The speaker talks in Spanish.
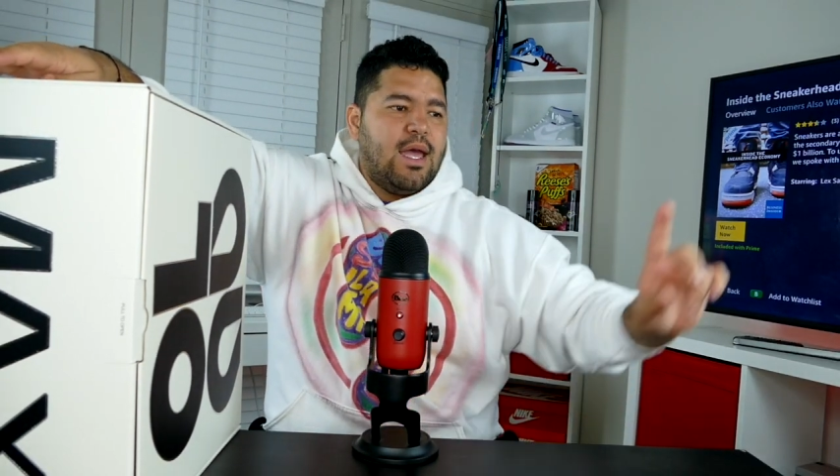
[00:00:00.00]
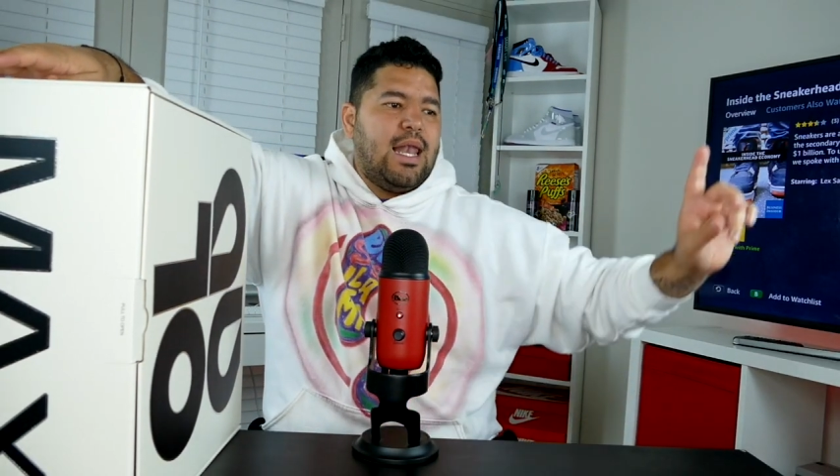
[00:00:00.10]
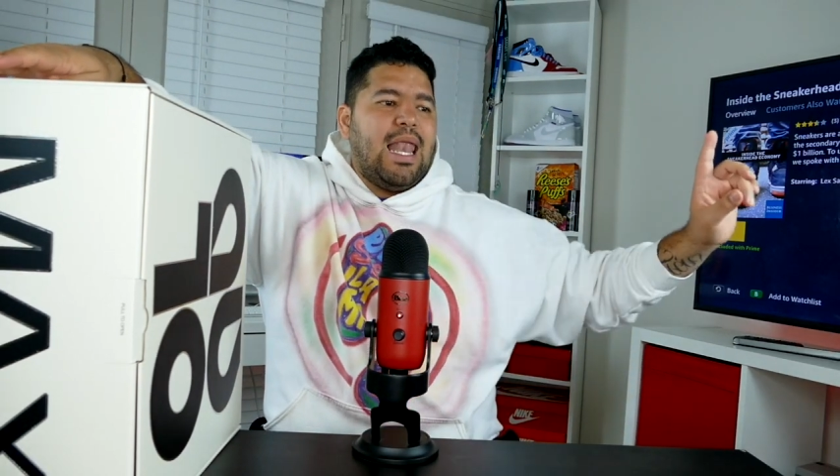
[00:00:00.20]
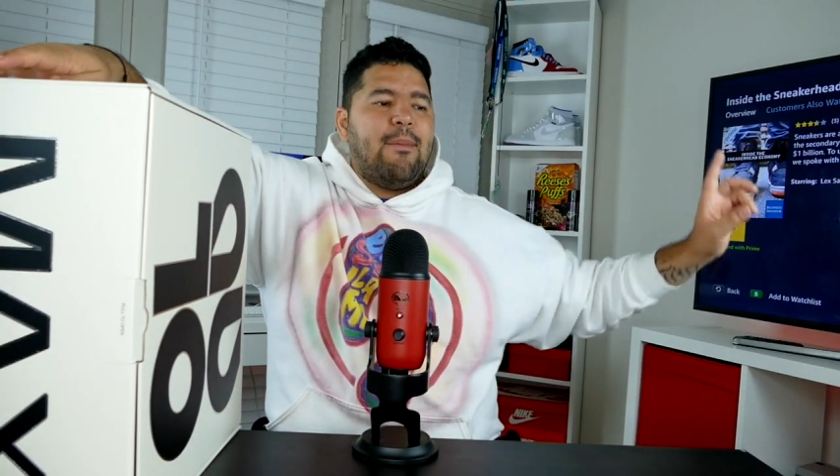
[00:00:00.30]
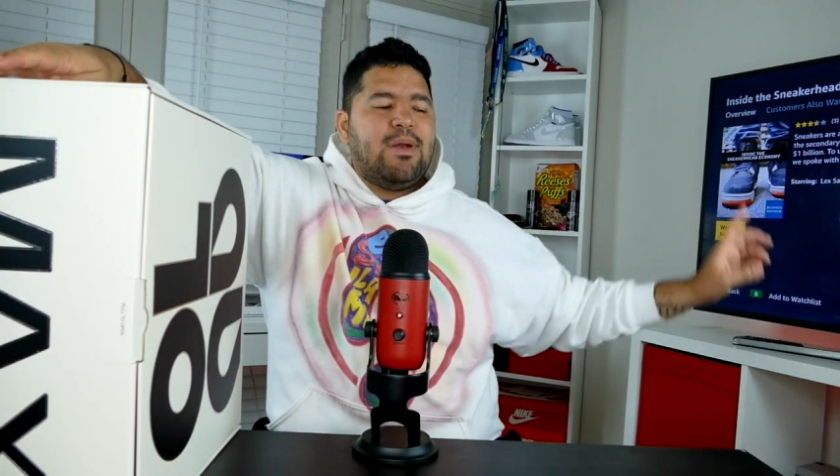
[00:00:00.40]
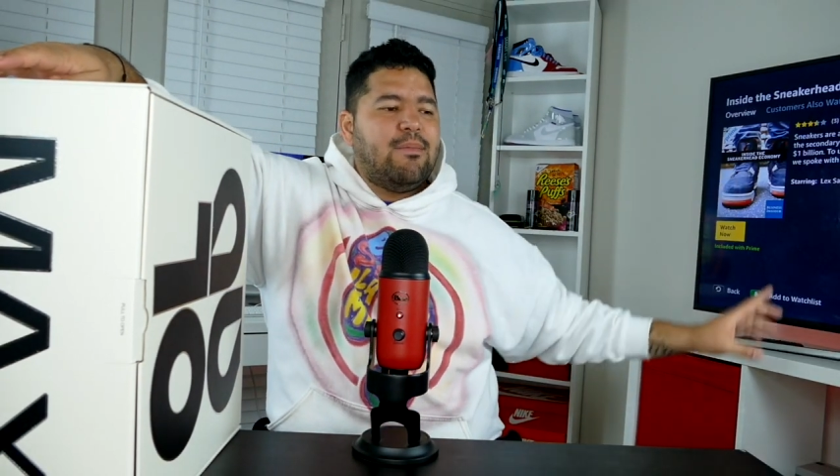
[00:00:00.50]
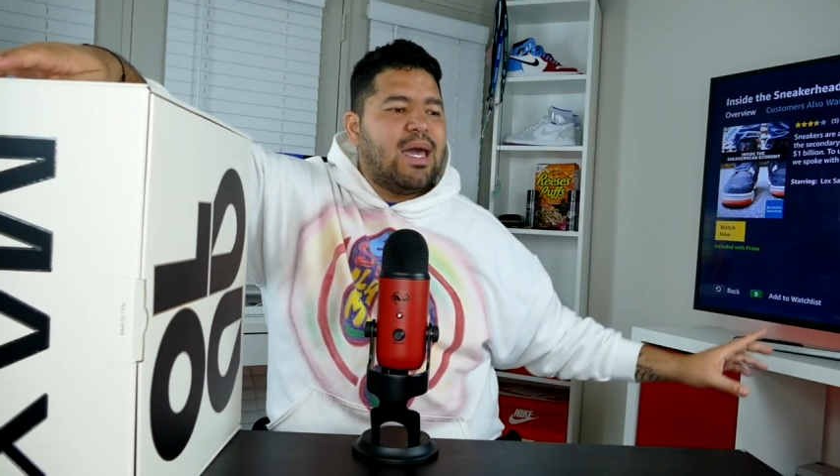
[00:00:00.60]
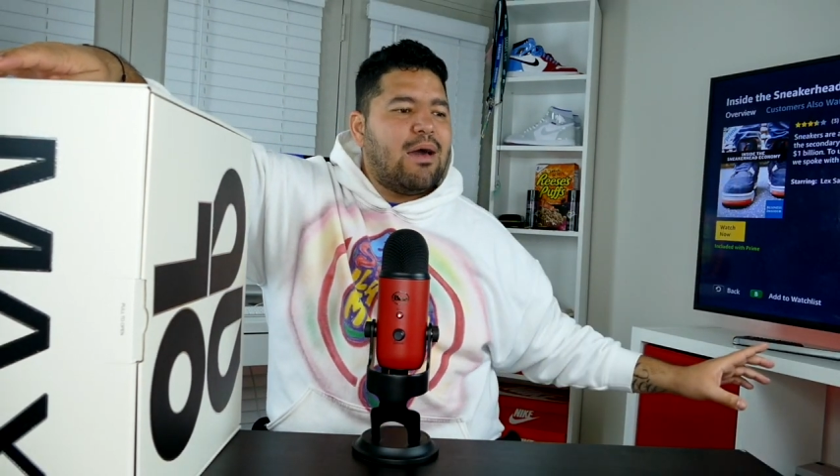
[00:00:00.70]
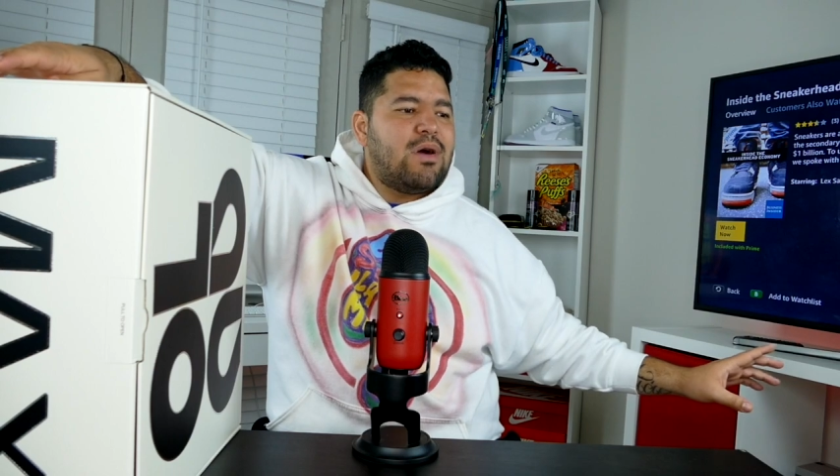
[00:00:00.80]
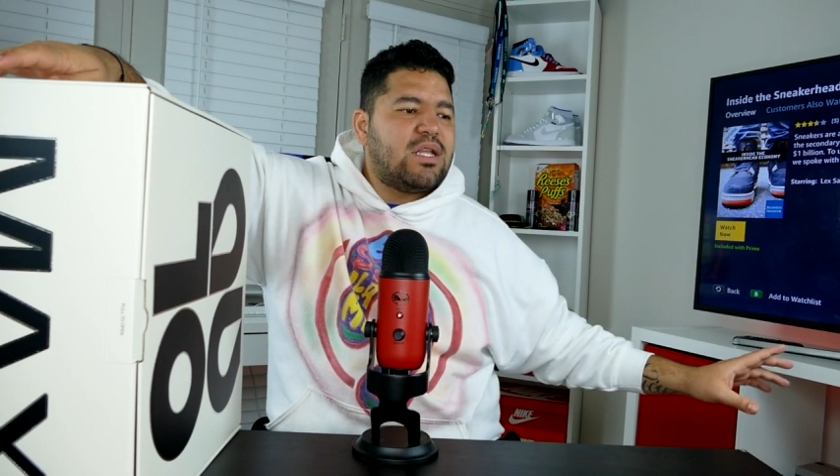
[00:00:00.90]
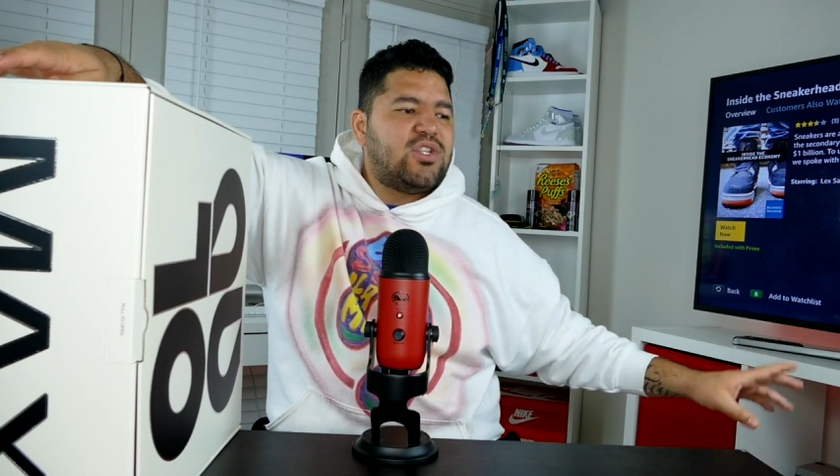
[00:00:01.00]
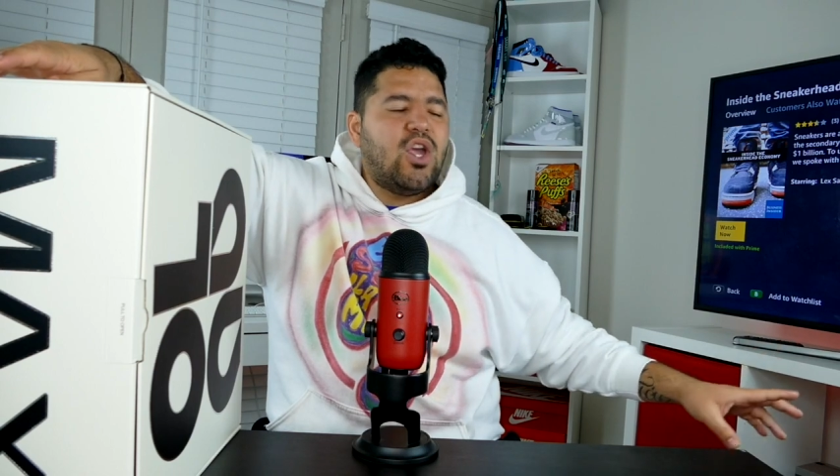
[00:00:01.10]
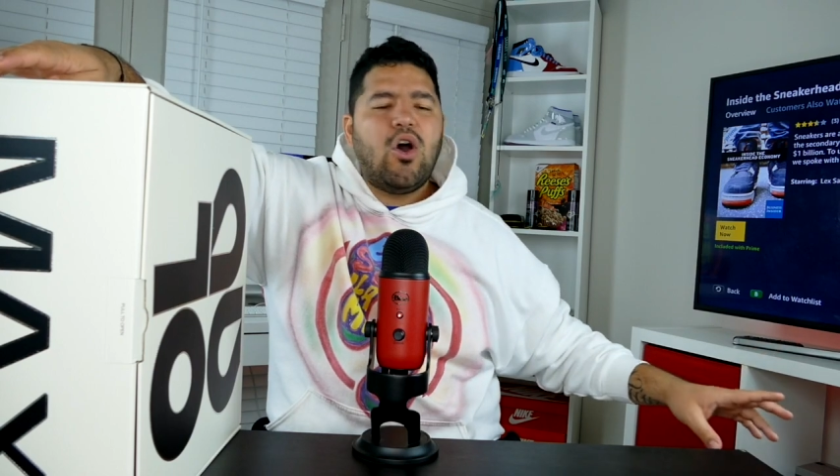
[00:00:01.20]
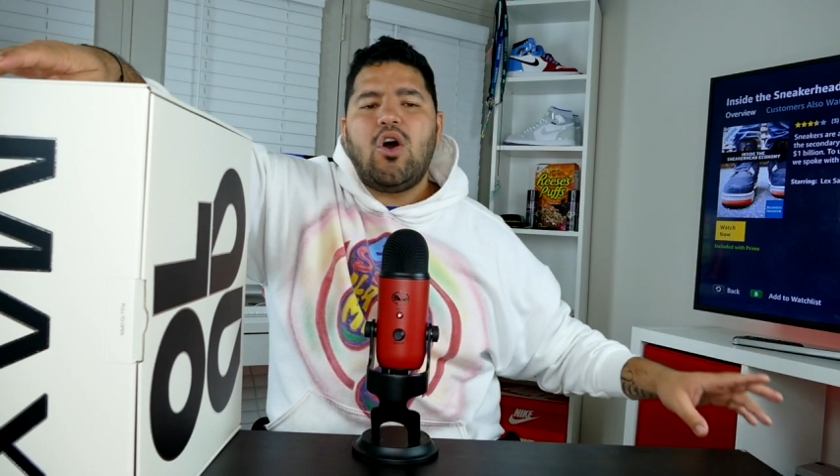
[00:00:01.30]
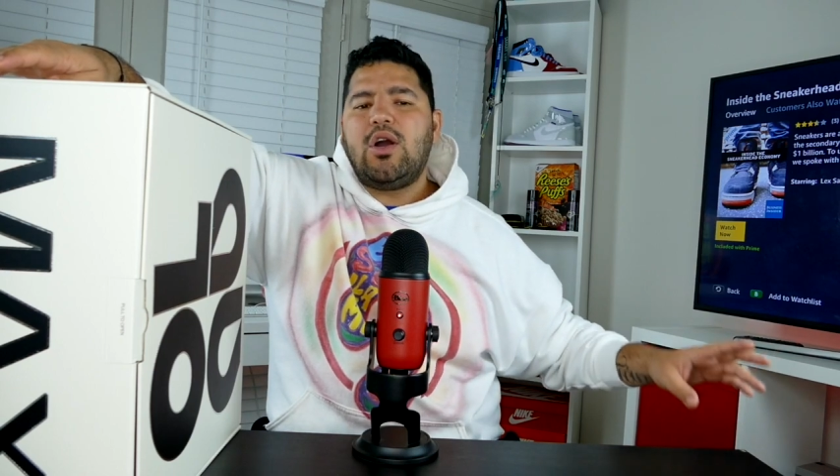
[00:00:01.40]
La primera
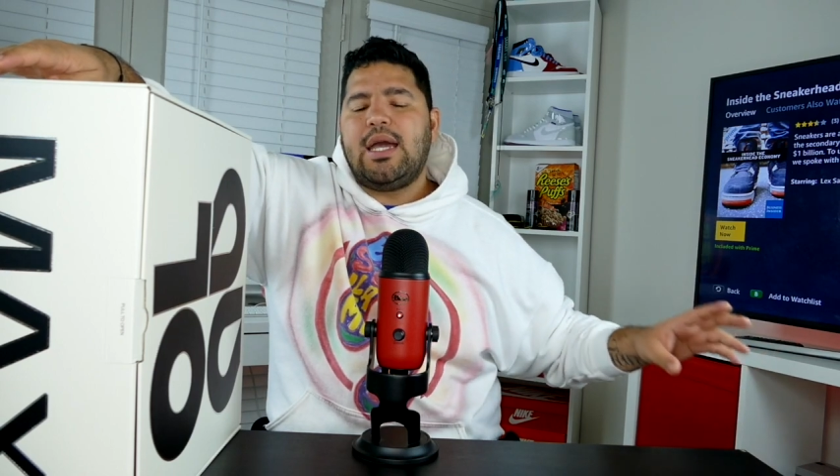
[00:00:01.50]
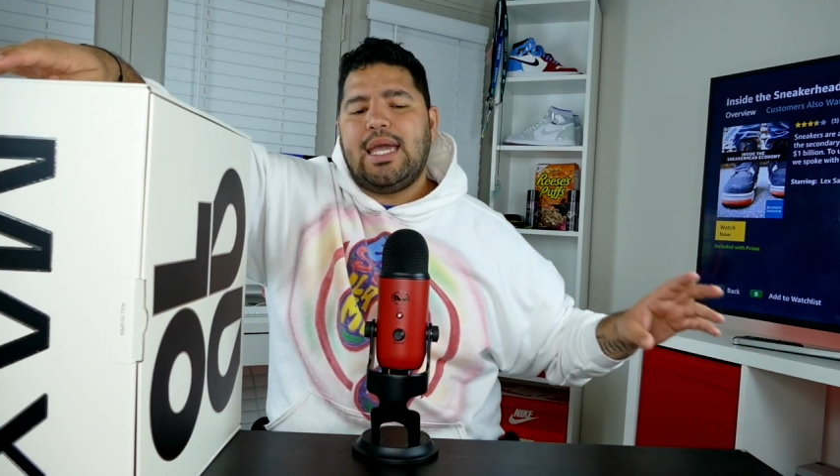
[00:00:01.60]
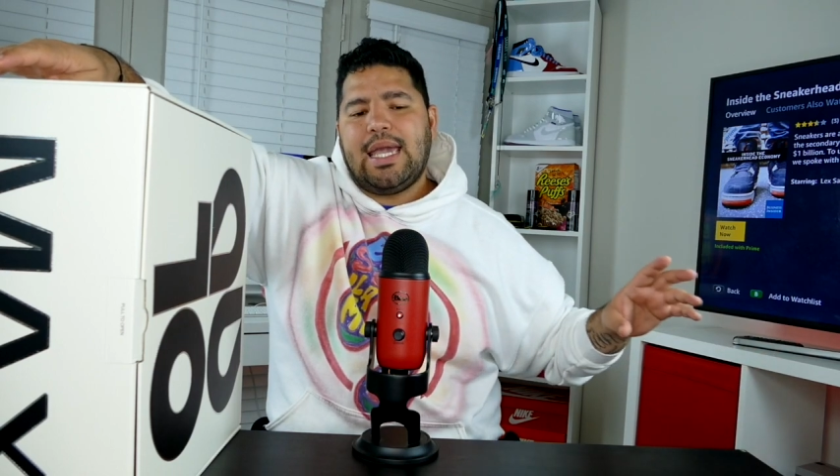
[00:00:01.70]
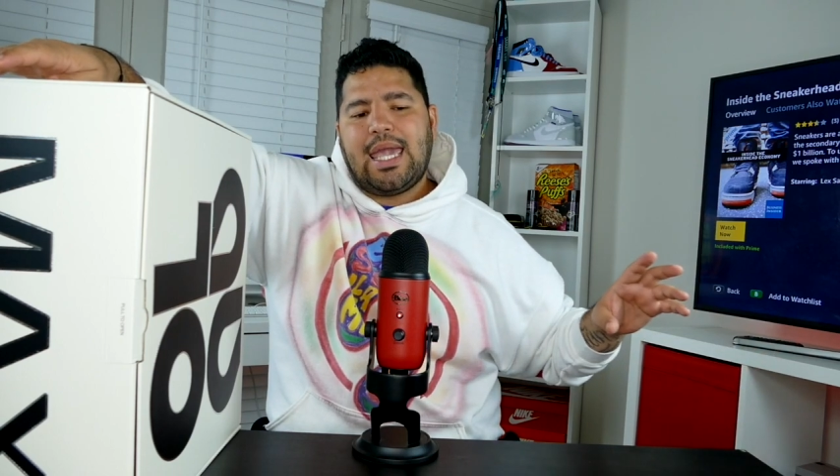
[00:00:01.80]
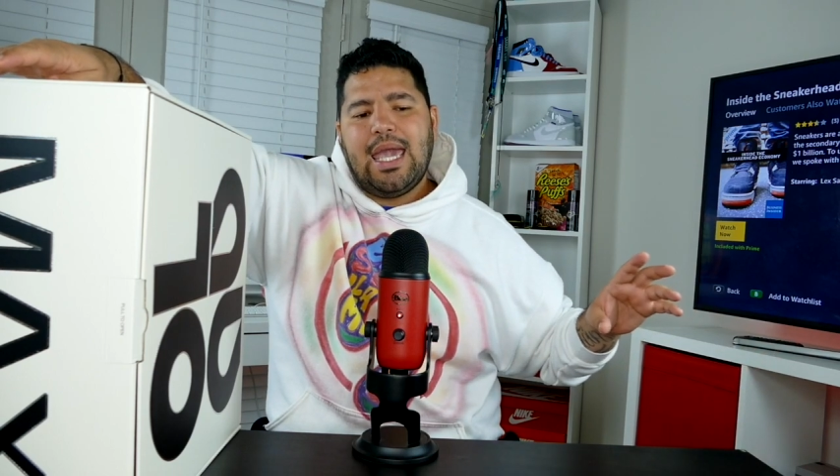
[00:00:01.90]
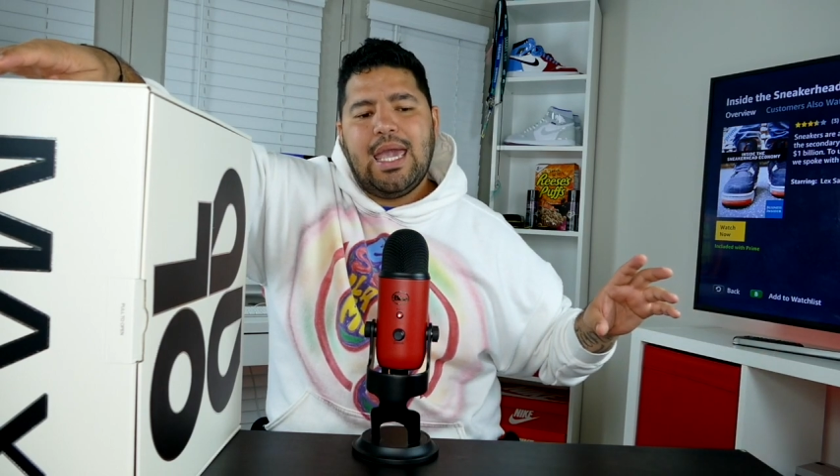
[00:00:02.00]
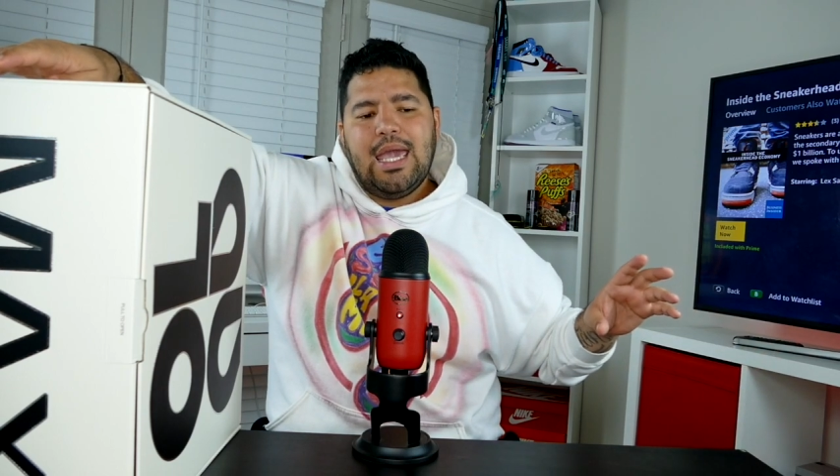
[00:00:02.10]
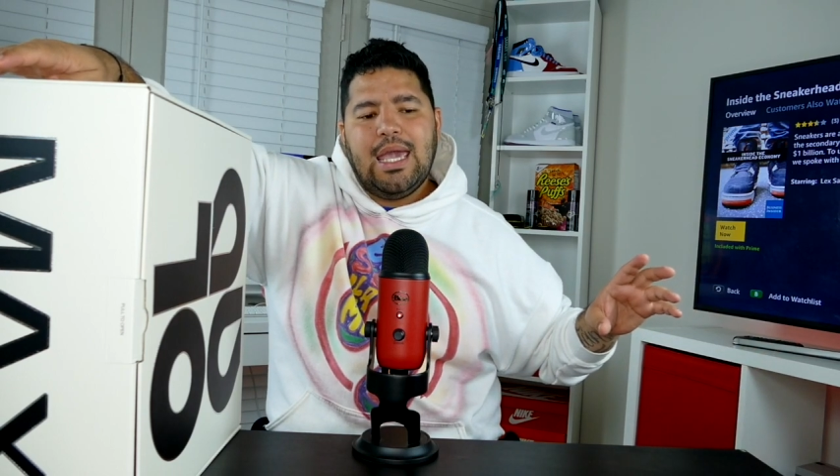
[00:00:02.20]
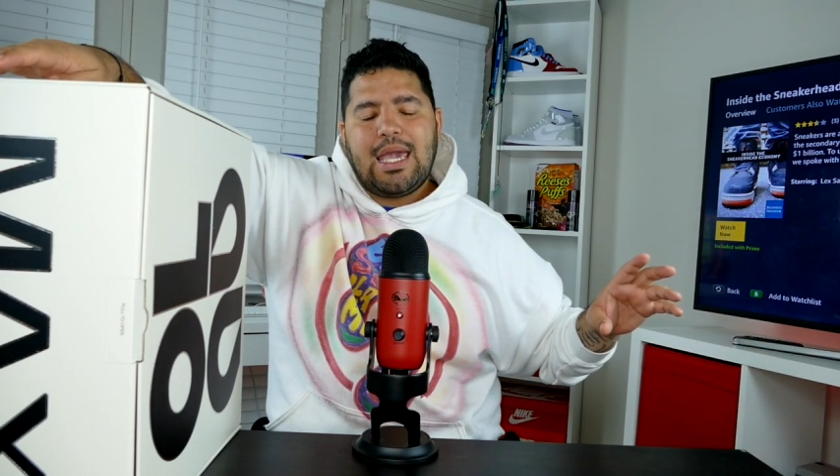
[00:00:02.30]
versión que,